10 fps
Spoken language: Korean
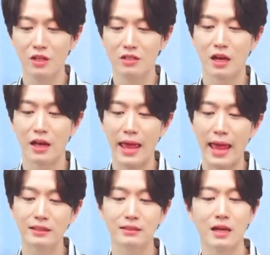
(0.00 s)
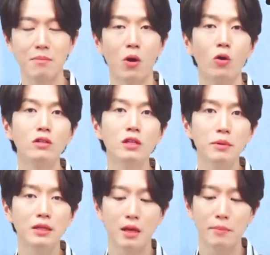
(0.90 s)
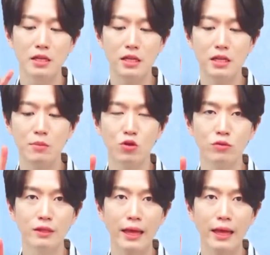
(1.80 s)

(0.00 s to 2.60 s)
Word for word: 자 액상 멀티비타민 이뮨